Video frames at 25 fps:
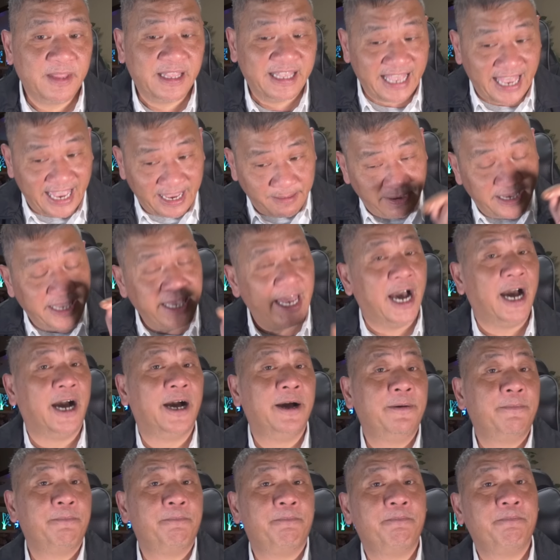Ngay bây giờ,
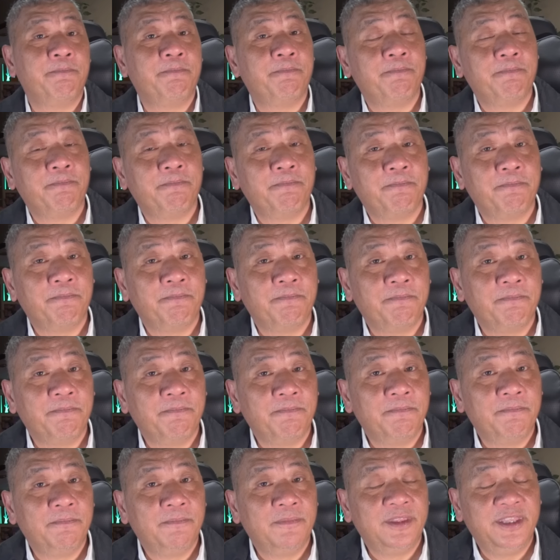
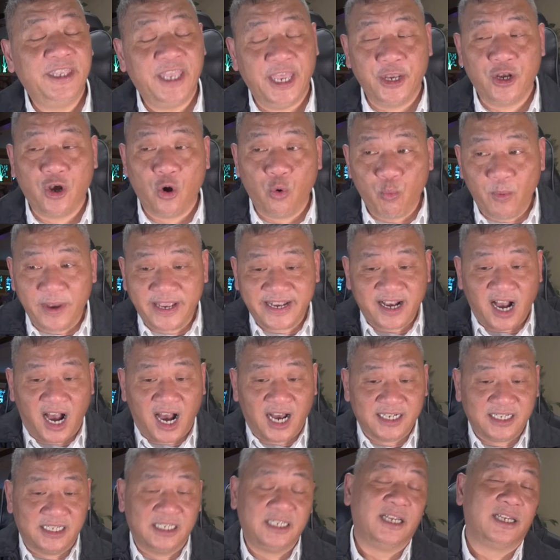chỉ có
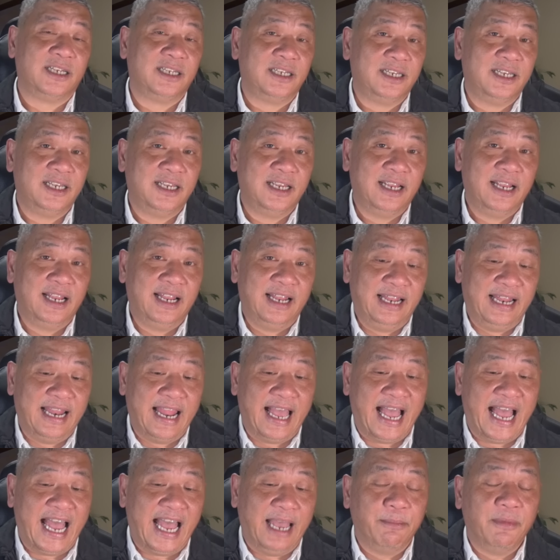Wisconsin
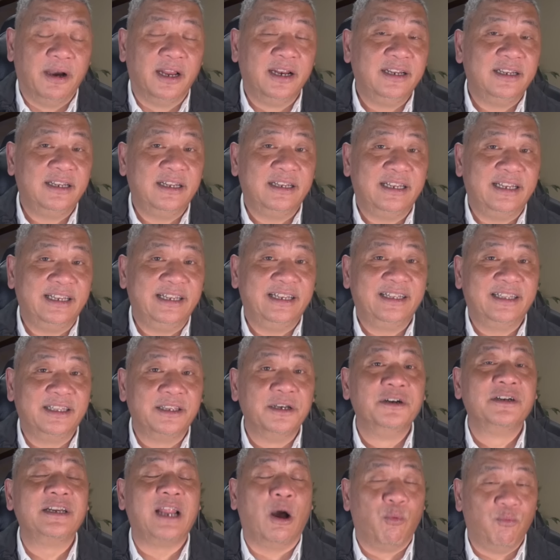là hai bên
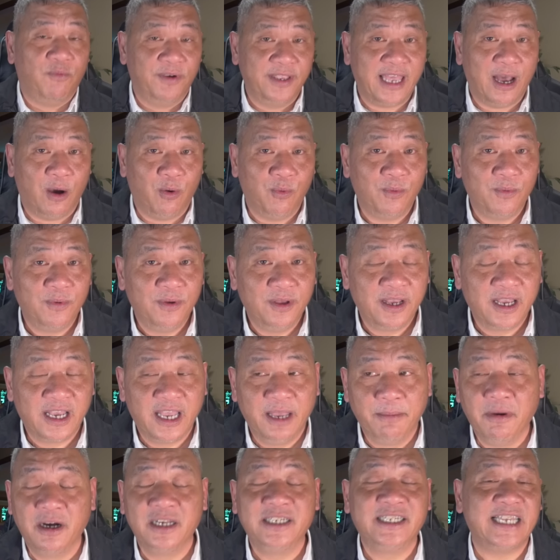tương đồng với nhau.
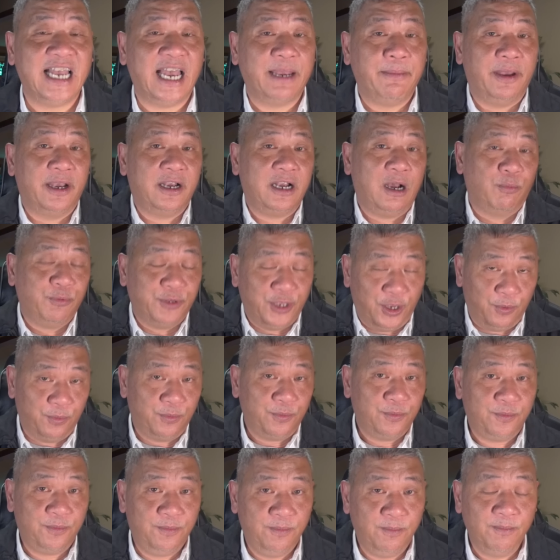Cái mức sai biệt không nhiều.
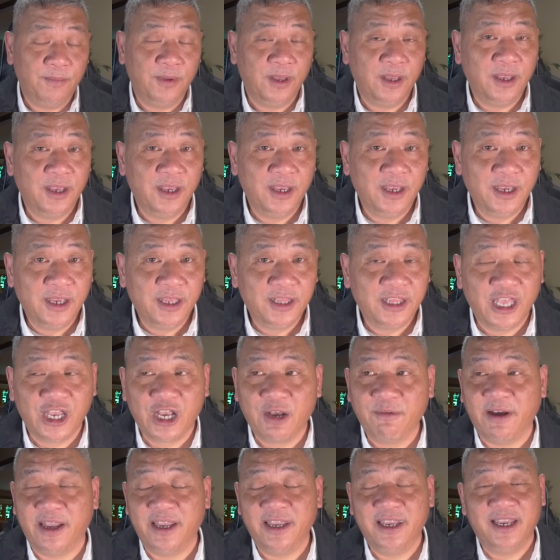Thì
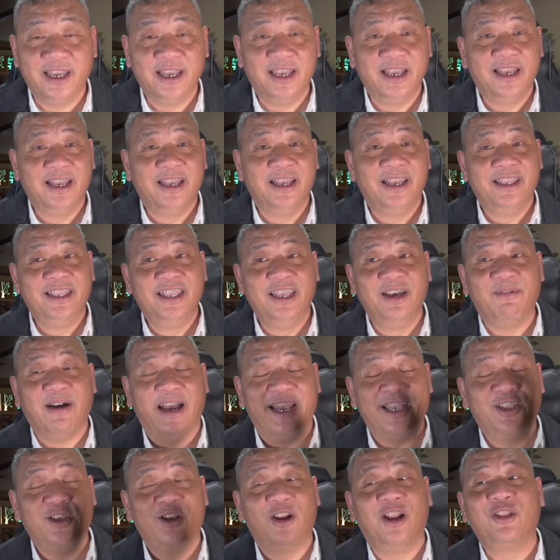quý vị, như
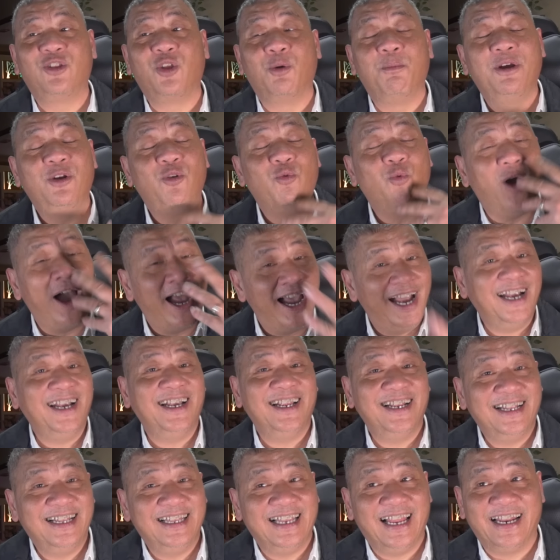vậy cho nên tôi mới đoán
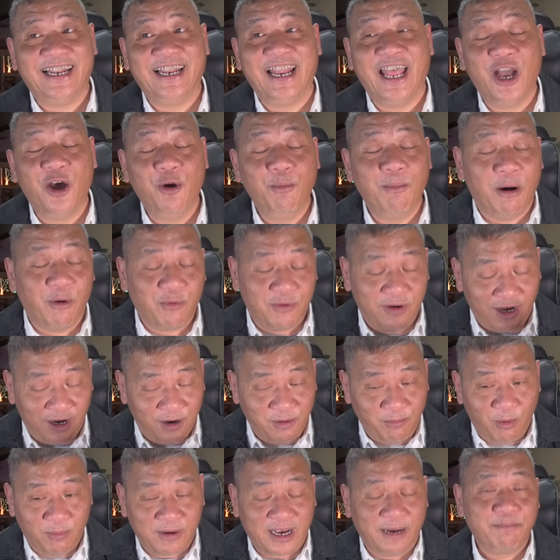là nếu bầu
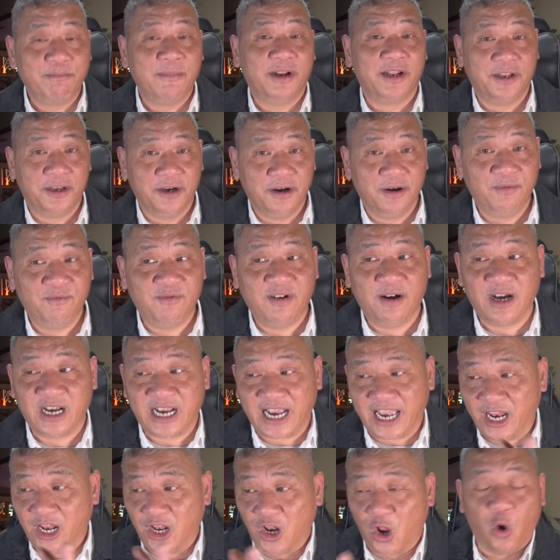cử một cách bình thường và
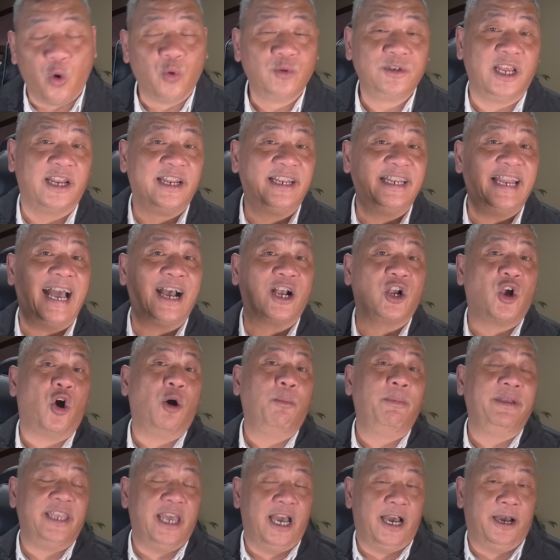cái lộ trình đang
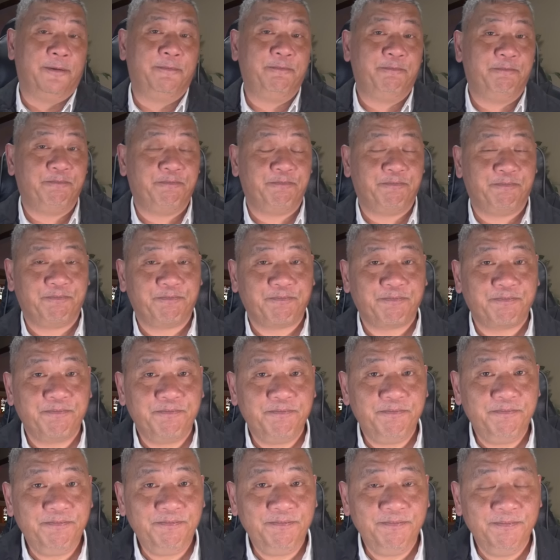có bây giờ,
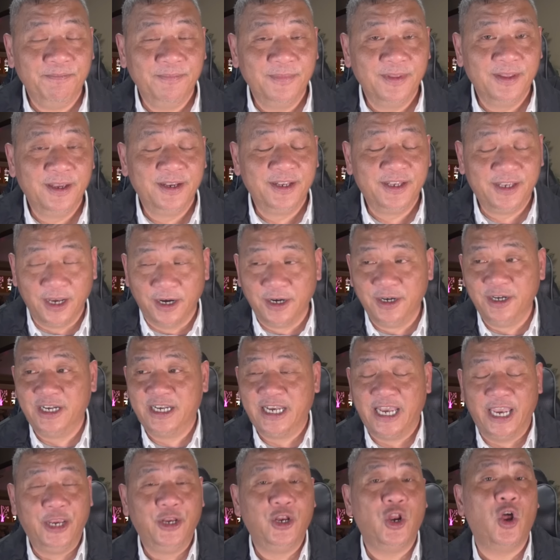trừ
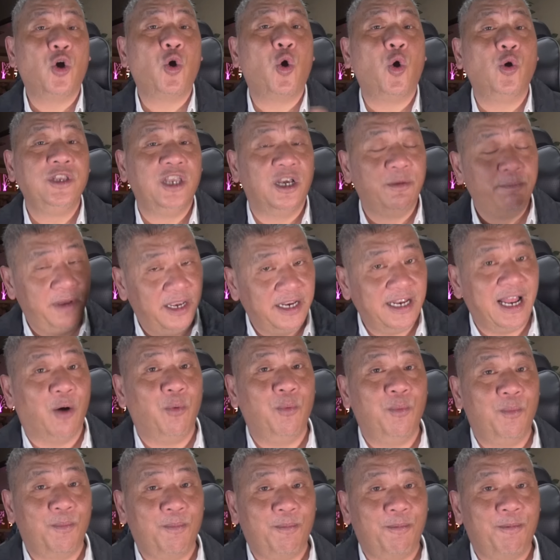khi nó có những biến động,